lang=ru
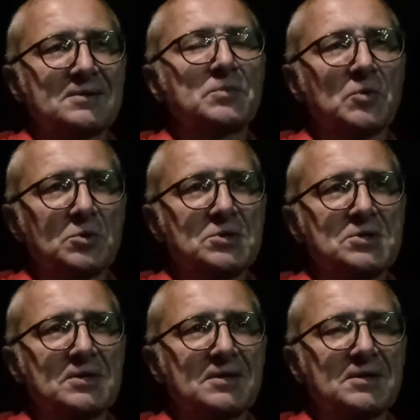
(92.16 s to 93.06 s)

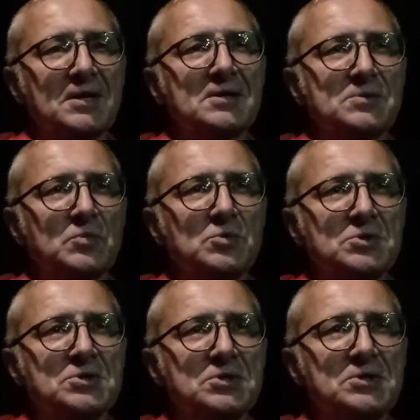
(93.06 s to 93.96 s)
сможешь, родная,
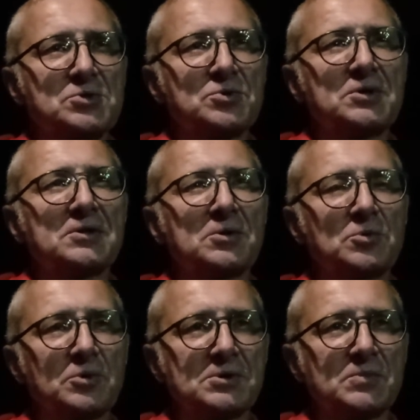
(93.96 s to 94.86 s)
сможешь, и еще не
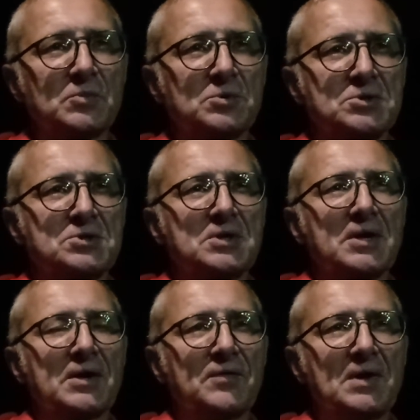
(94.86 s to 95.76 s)
такое сможешь,
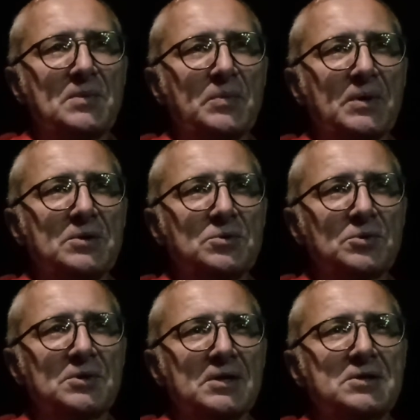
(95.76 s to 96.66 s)
время
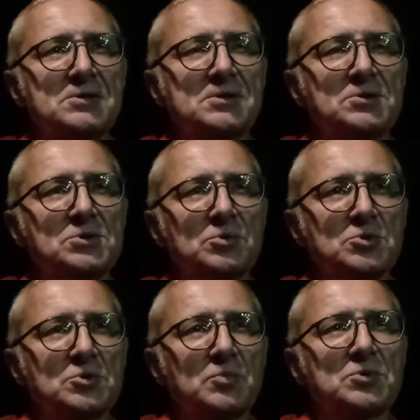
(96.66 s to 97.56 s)
пройдет, не исключено,
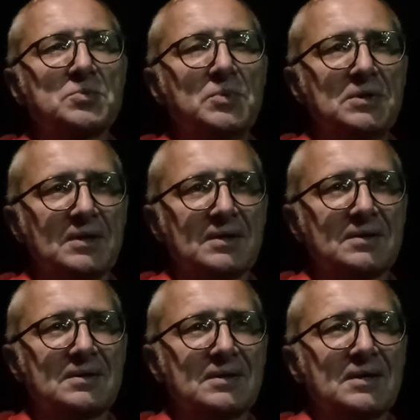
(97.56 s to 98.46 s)
что будешь бита,
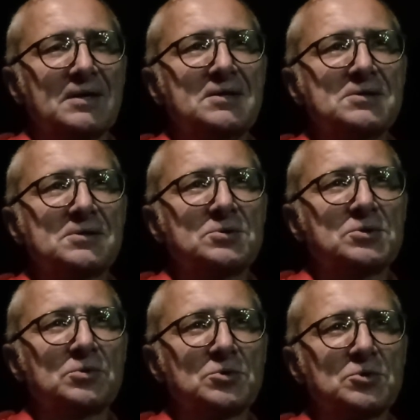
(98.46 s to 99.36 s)
и не
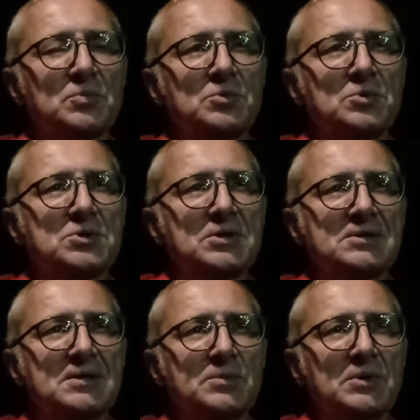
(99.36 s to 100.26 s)
исключено, что будешь
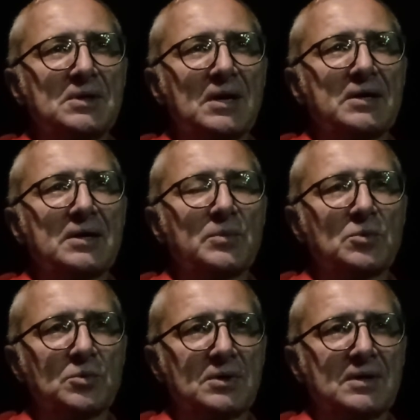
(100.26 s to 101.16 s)
оскорблена и
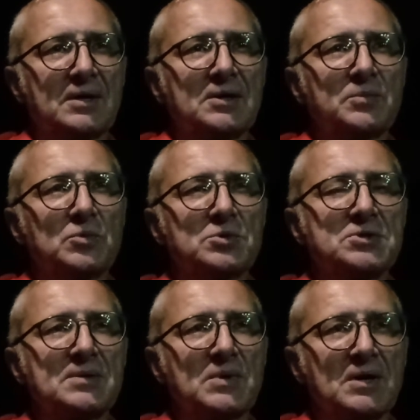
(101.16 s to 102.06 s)
обругана, и будешь
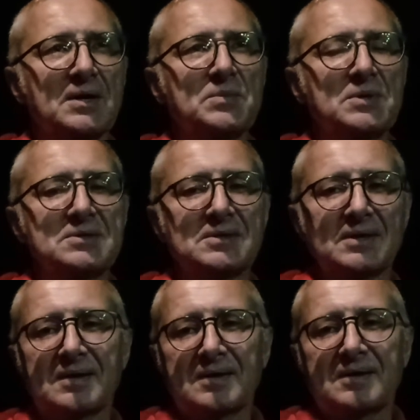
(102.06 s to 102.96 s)
сама хамить
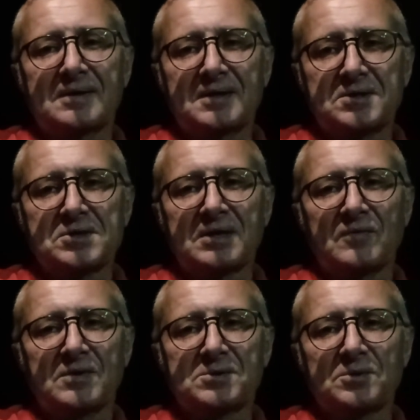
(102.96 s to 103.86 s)
и кричать
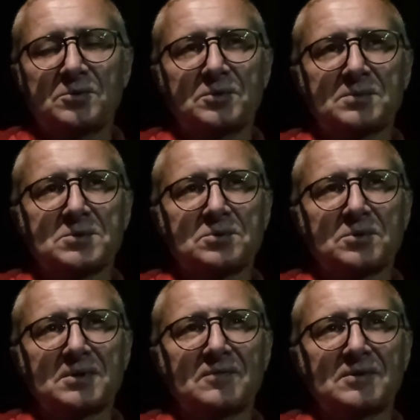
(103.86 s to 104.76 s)
в лицо людям, что
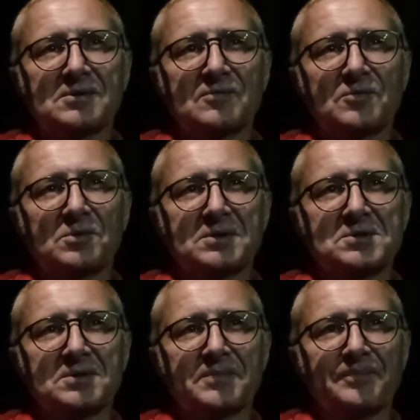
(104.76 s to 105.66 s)
они все сволочи.